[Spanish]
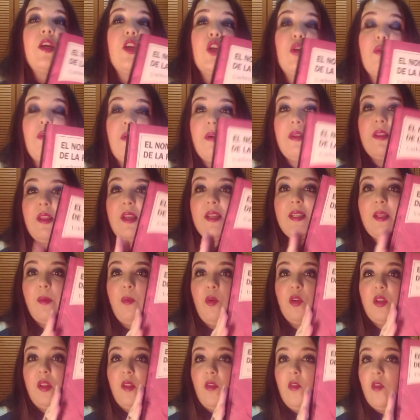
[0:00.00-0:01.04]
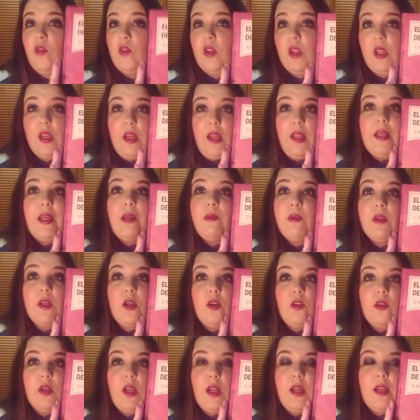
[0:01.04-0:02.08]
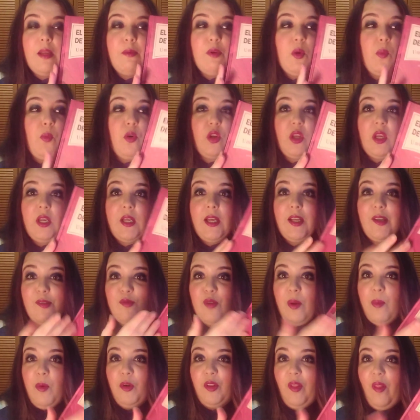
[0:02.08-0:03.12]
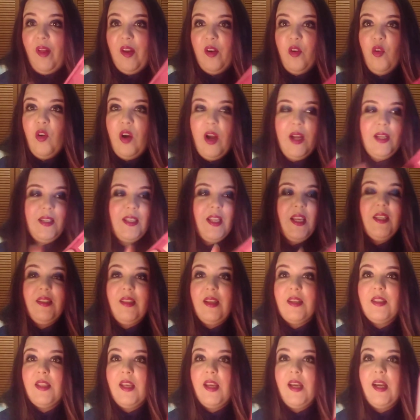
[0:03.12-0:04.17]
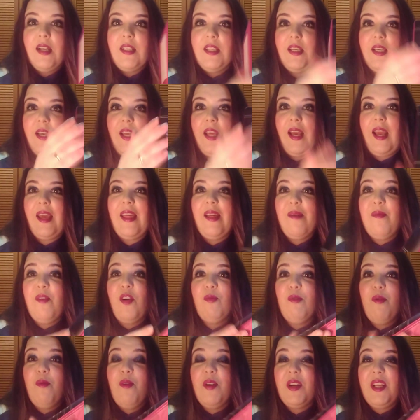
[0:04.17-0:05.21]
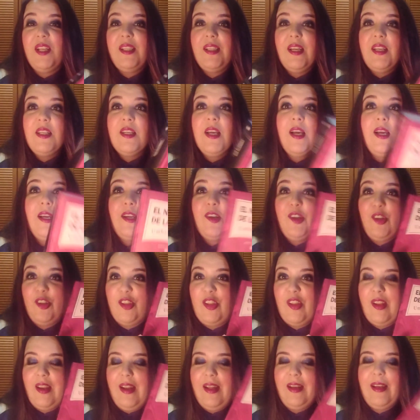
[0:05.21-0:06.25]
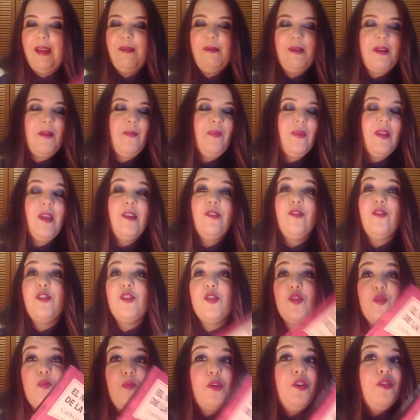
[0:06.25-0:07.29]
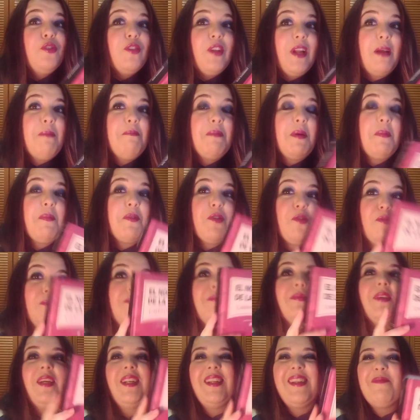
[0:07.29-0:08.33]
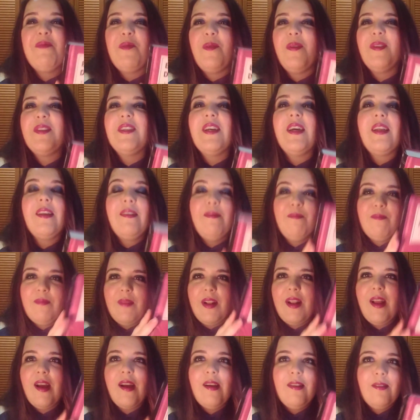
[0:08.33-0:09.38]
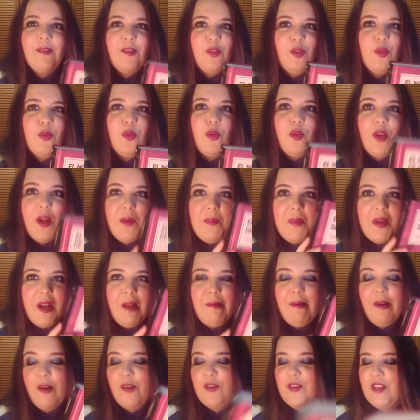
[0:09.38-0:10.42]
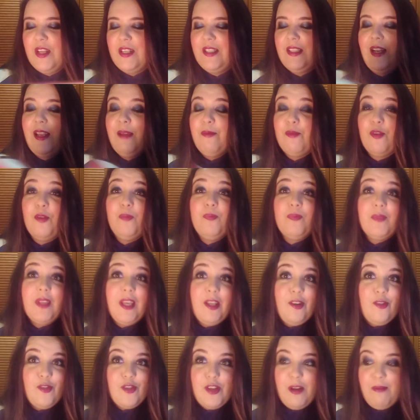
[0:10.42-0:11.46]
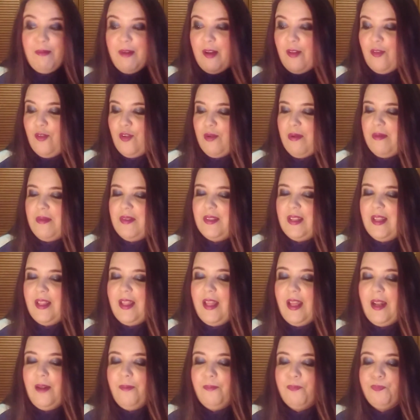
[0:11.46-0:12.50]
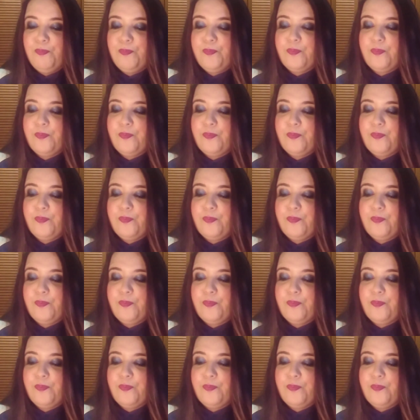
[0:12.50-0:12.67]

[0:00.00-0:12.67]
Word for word: Y obviamente esta portada no tiene nada que ver con el libro, porque es una portada roja, es de estas de así que quedan como bonitas, no tiene nada que ver. Entonces es un poco trampa, pero quería aprovechar la coyuntura para hablaros de este libro, que no os he hablado normalmente de él.